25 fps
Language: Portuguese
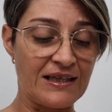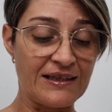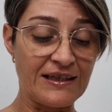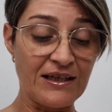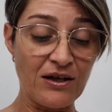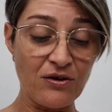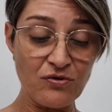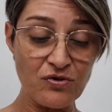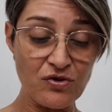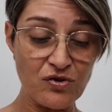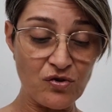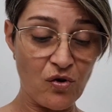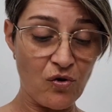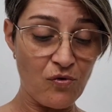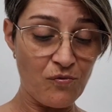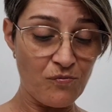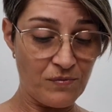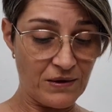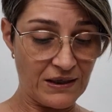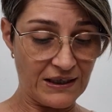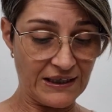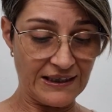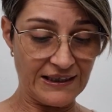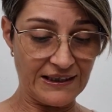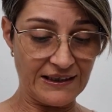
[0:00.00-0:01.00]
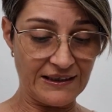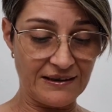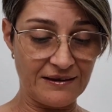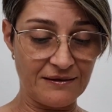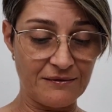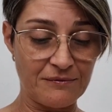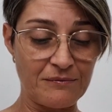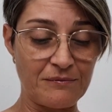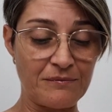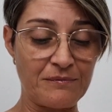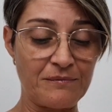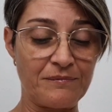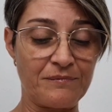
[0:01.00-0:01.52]
Não sou mãe,
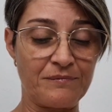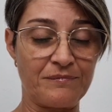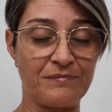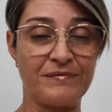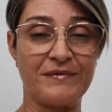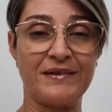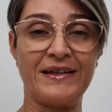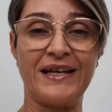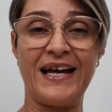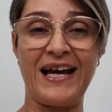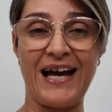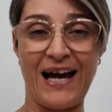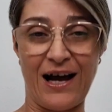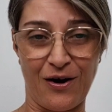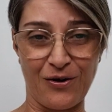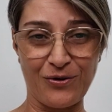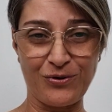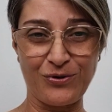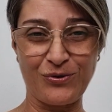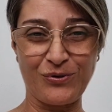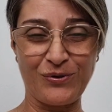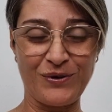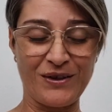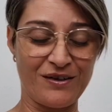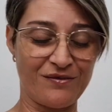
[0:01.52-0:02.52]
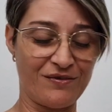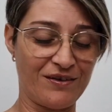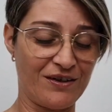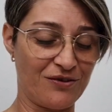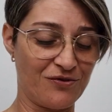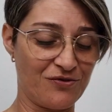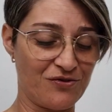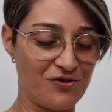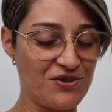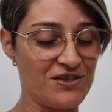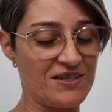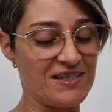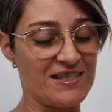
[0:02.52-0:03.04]
né? A autora vai
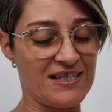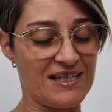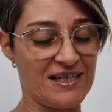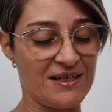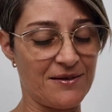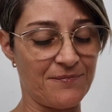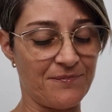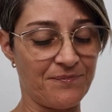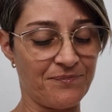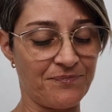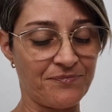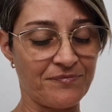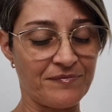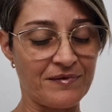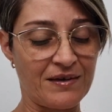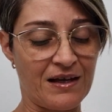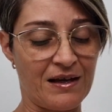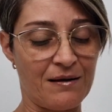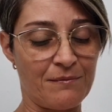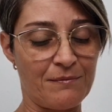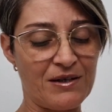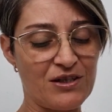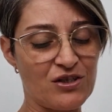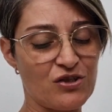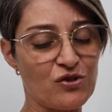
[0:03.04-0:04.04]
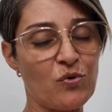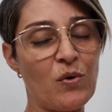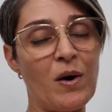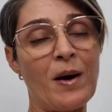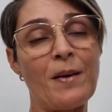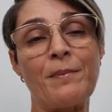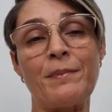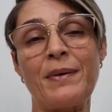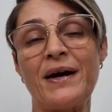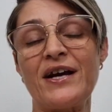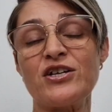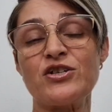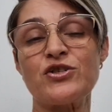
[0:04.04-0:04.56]
nos dizer, mas sou
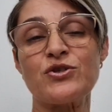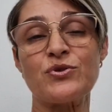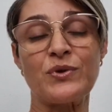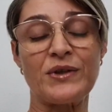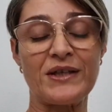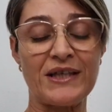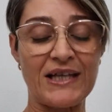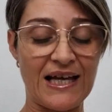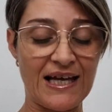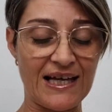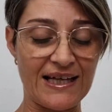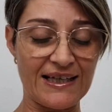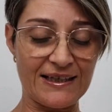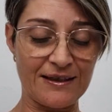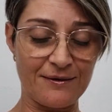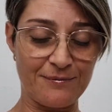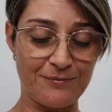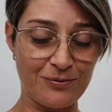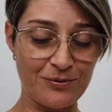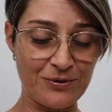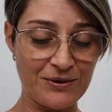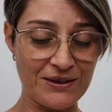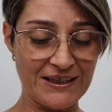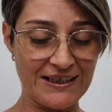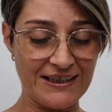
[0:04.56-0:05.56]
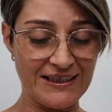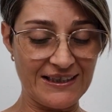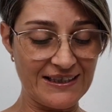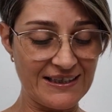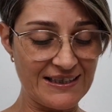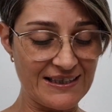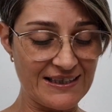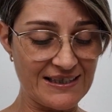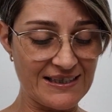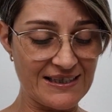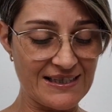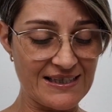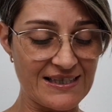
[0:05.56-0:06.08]
apaixonada por
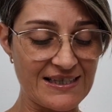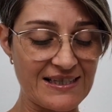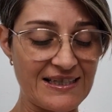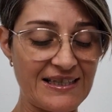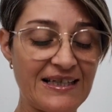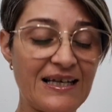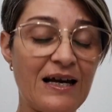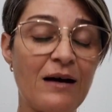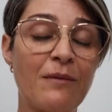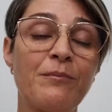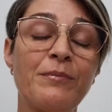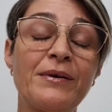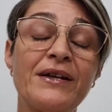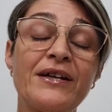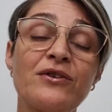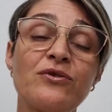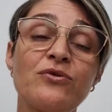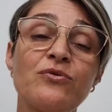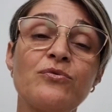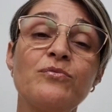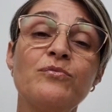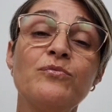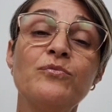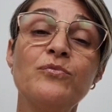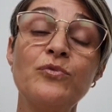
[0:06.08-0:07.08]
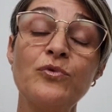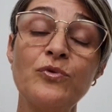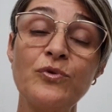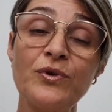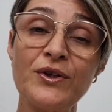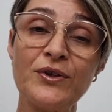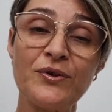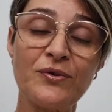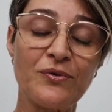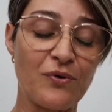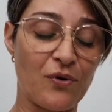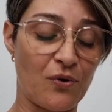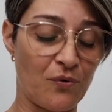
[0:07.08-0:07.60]
crianças e aprendo
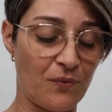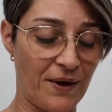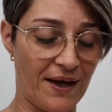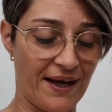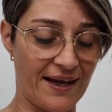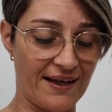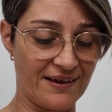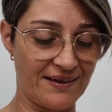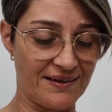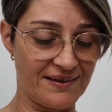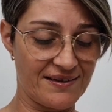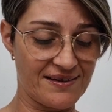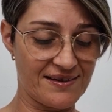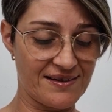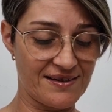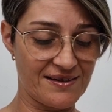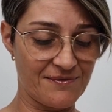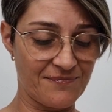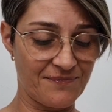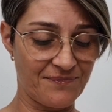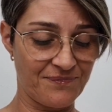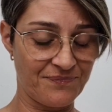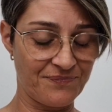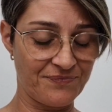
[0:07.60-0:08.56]
muito com elas.